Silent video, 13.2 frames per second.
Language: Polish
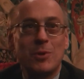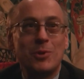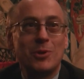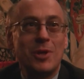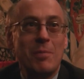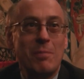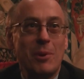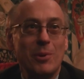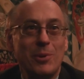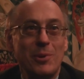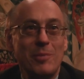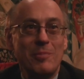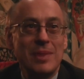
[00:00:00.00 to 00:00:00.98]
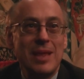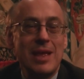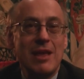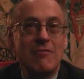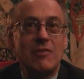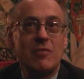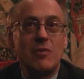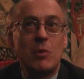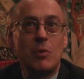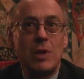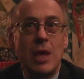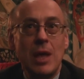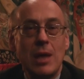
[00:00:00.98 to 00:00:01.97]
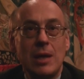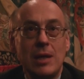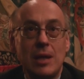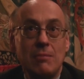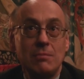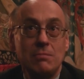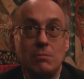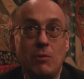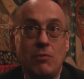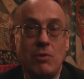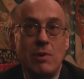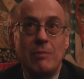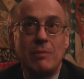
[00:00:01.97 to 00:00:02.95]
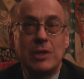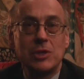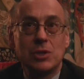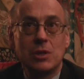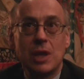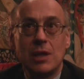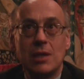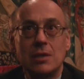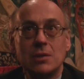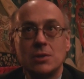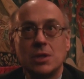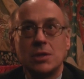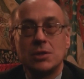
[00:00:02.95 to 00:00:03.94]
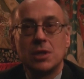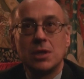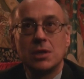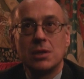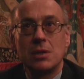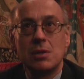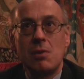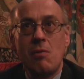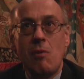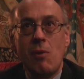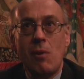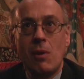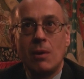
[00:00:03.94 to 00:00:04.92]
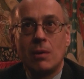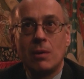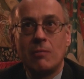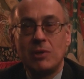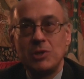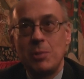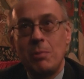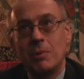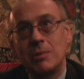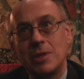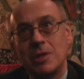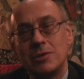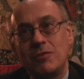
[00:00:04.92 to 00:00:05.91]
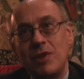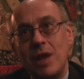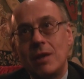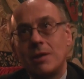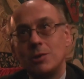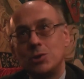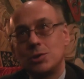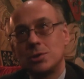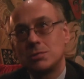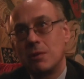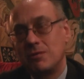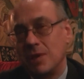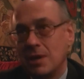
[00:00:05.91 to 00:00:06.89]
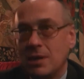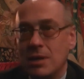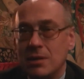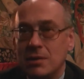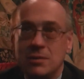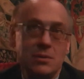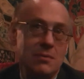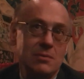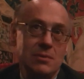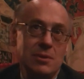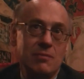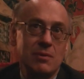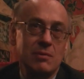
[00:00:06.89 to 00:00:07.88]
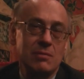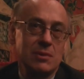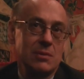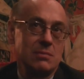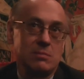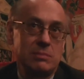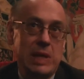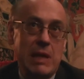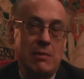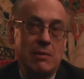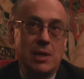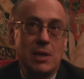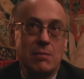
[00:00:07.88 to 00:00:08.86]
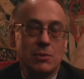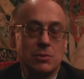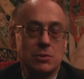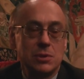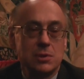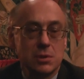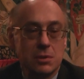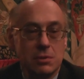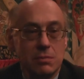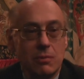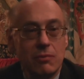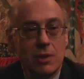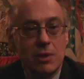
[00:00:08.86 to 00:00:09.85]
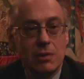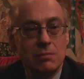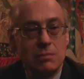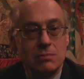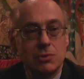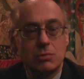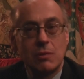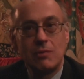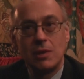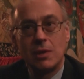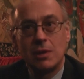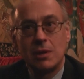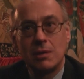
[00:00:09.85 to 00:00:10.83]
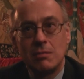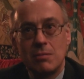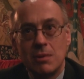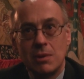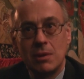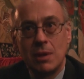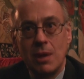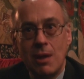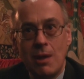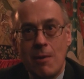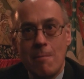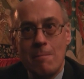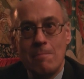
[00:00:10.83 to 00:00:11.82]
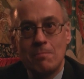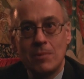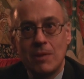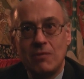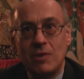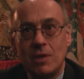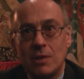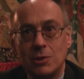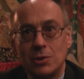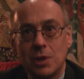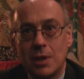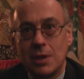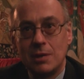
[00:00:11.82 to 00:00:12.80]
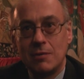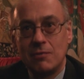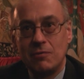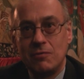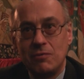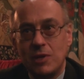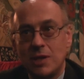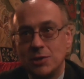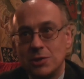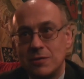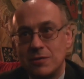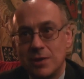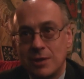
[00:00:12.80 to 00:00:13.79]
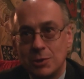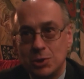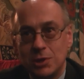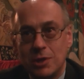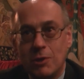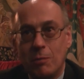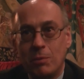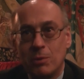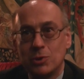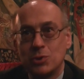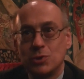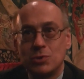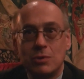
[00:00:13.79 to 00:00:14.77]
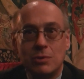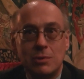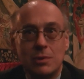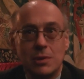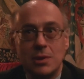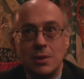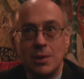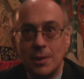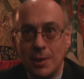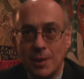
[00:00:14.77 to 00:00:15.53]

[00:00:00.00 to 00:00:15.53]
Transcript: do tej pory wywołuje. I tam mówiłem też o takich rzeczach, o, no właśnie, ponieważ wielkość człowieka, no nie, nie wiem, no, ja mam takie poczucie, że on był wielkim człowiekiem i mm, wielkość człowieka nie wyraża się wielkości jego postury,